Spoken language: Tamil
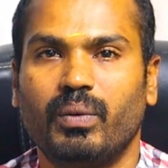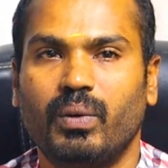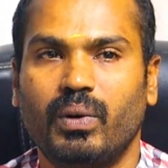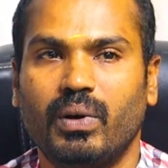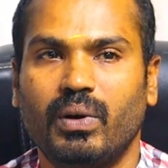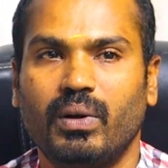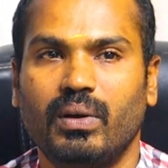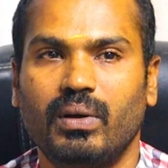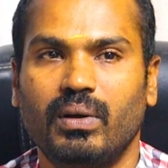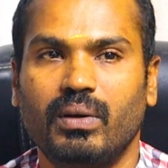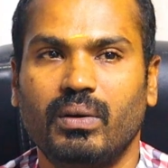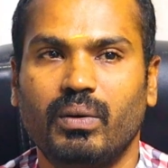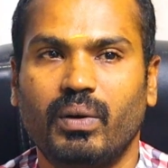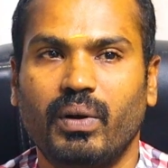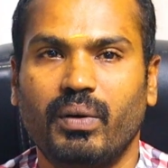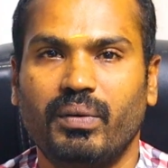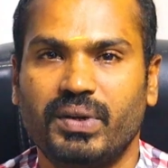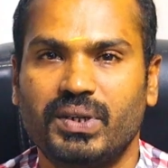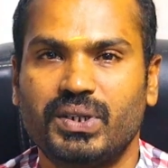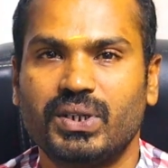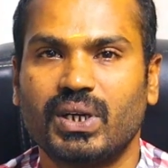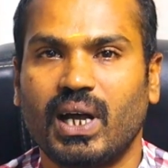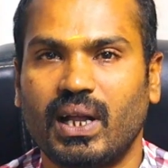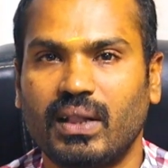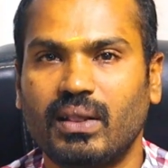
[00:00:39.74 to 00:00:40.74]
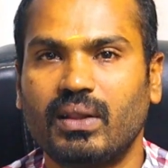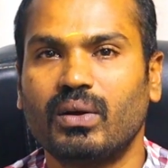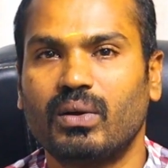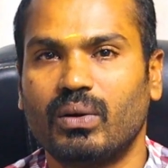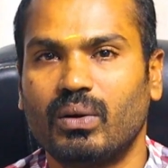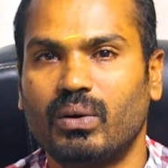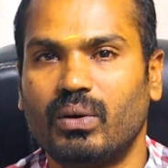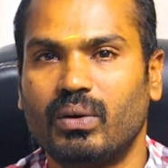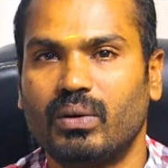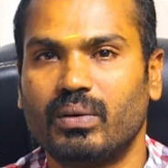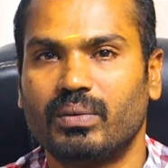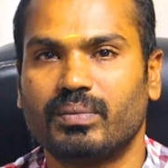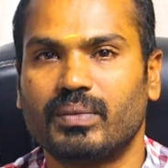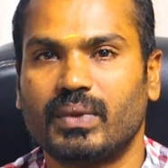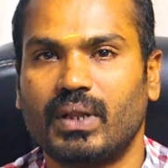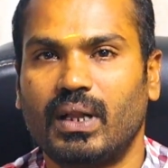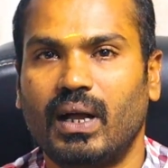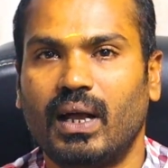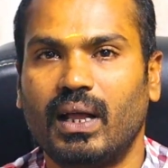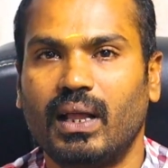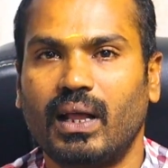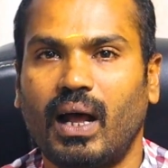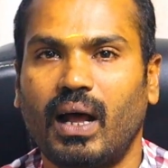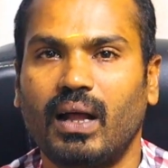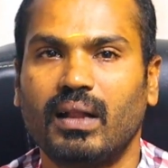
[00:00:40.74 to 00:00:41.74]
ஒரு ஒரு விஷயம் கற்றுக்கணும்
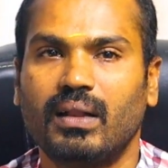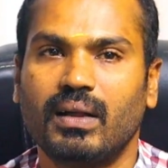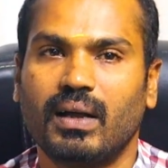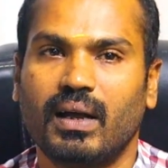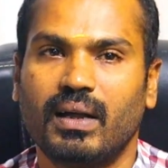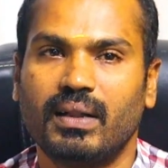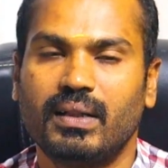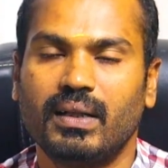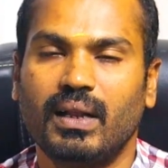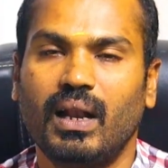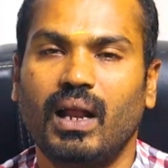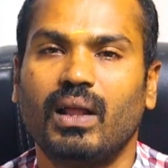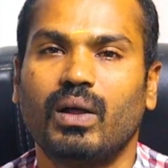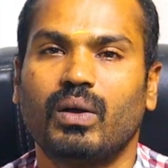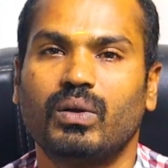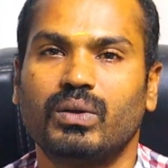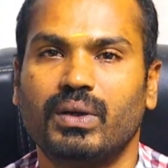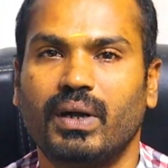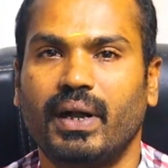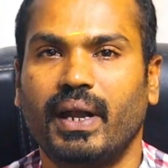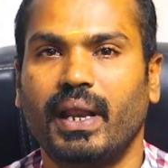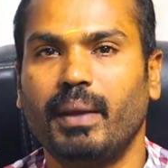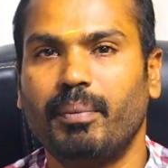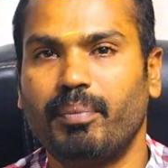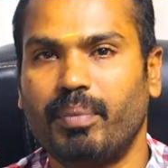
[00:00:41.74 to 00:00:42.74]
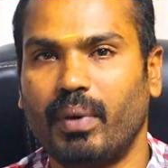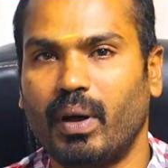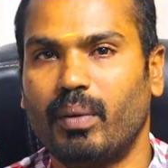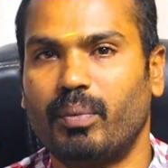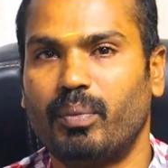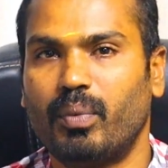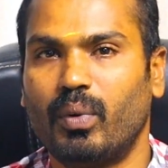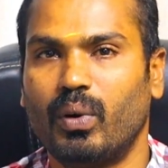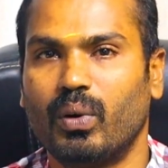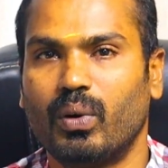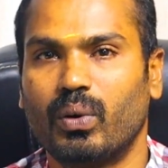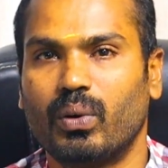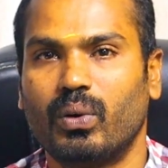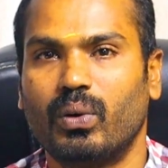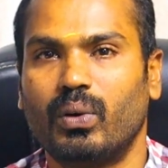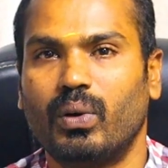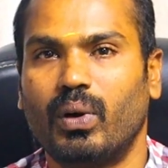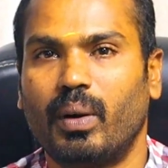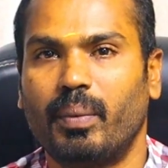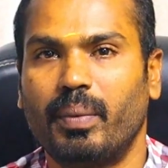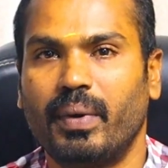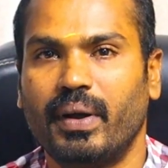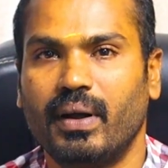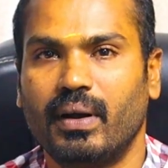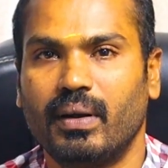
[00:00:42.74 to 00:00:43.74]
அந்த கற்றுக்கல அது கொஞ்சம் டீப்பாக போகணும்
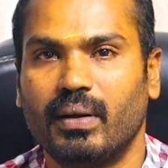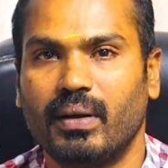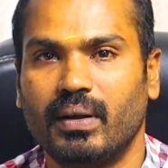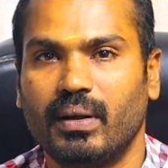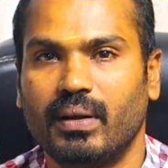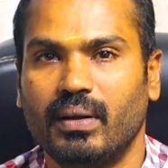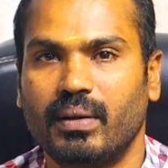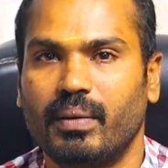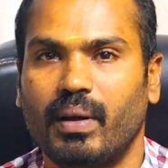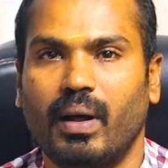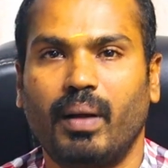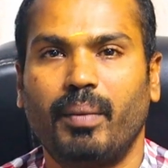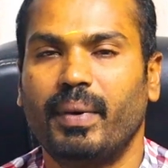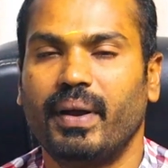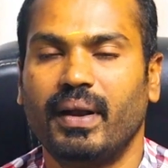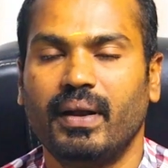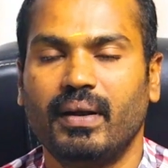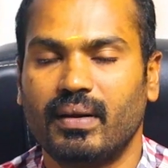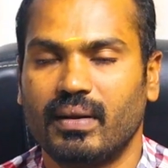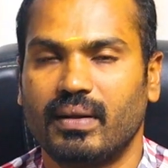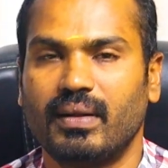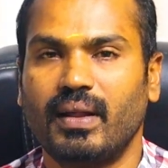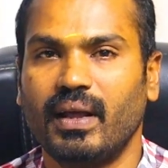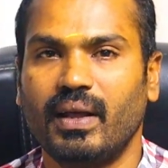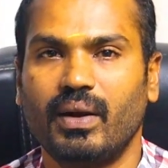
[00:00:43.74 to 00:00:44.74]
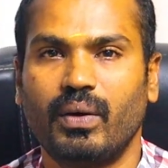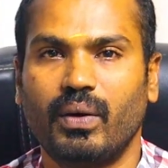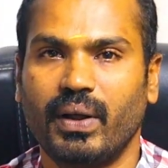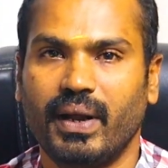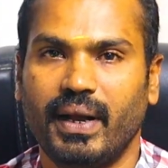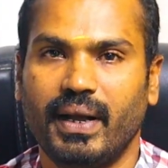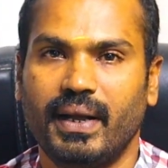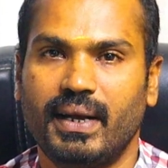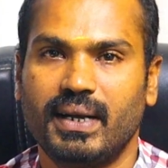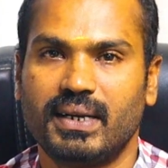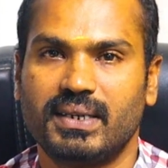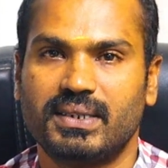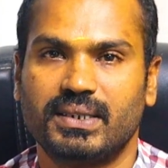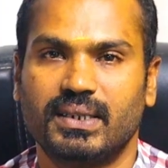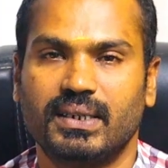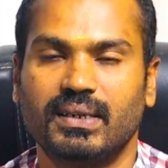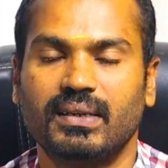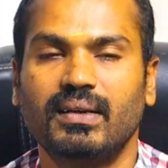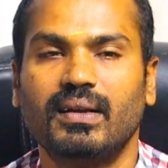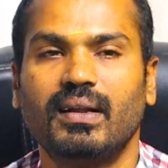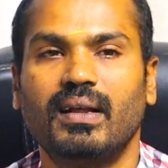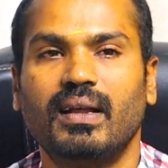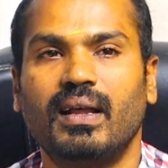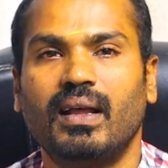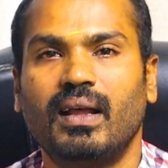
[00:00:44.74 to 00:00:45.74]
அப்படின்னு அப்படின்றது தான் என்னோடய இன்டென்ஷன்
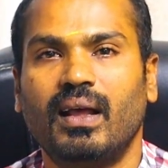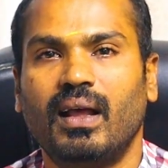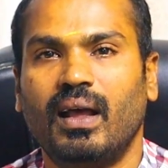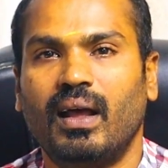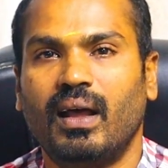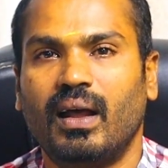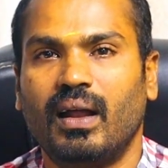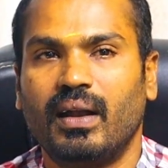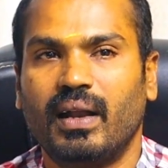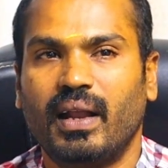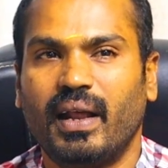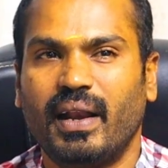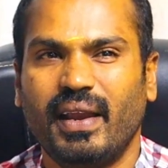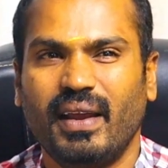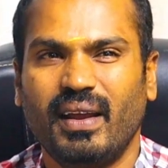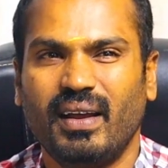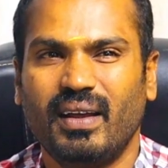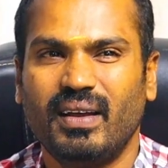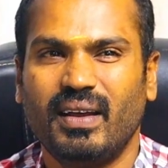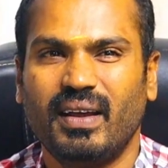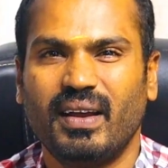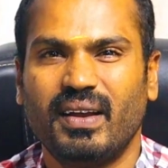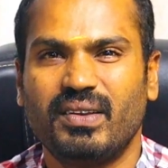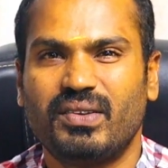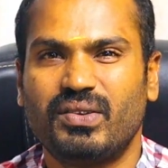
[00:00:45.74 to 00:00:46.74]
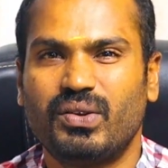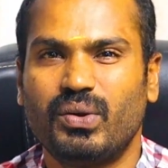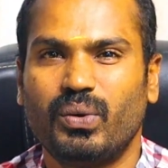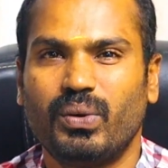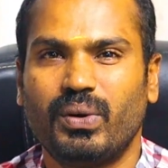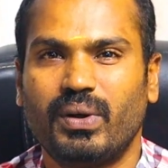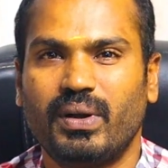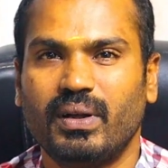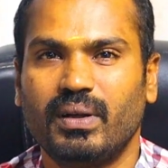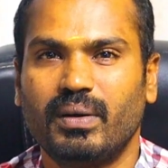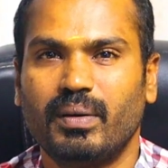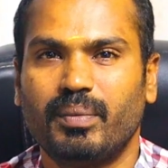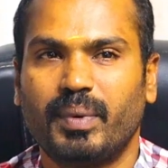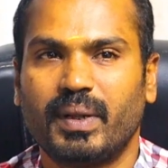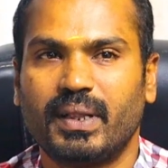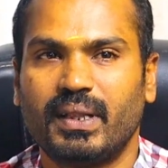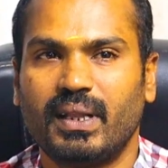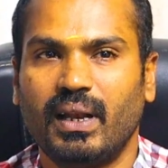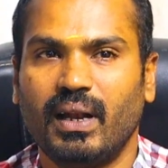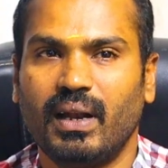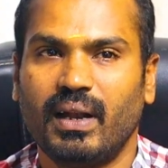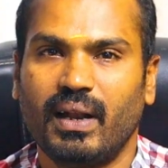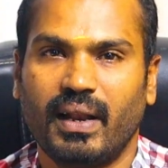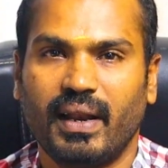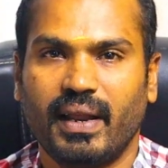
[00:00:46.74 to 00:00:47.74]
நிறைய இன்ஸ்டியூட்டு
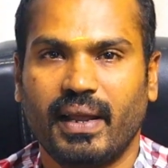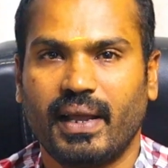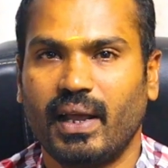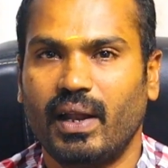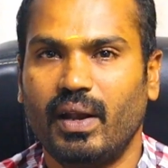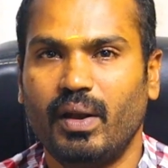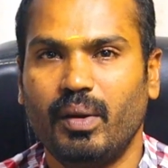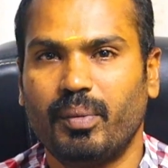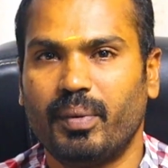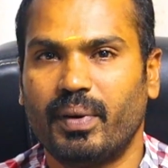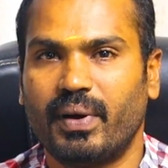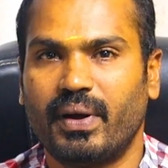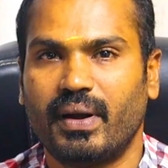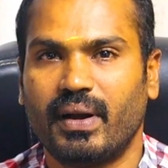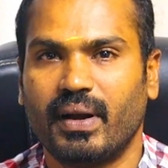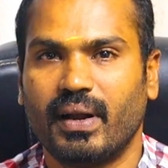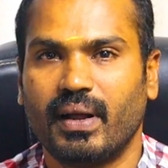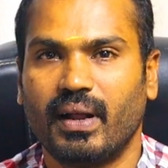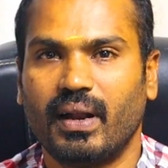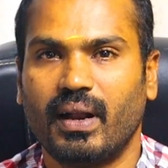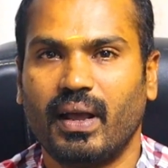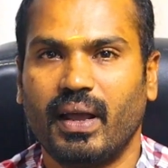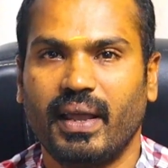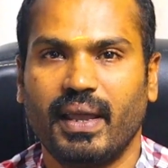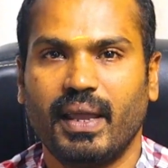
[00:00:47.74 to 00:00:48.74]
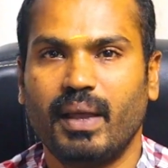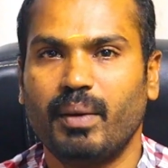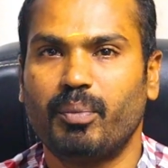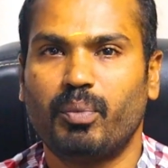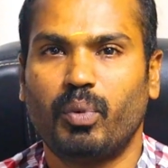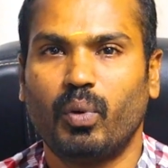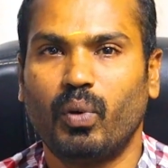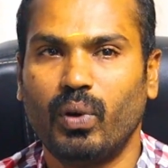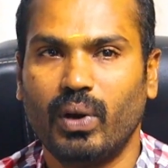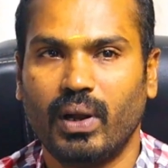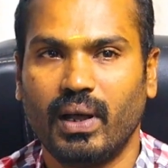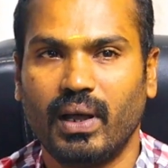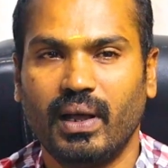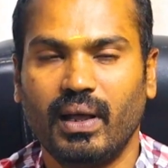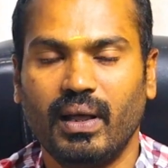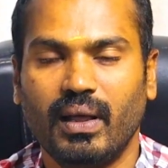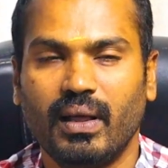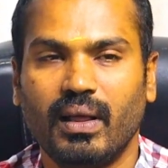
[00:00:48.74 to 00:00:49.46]
பற்றிலாம் நிறைய கேள்விப்பட்டிருக்கேன் நான் எங்கேயும் போகல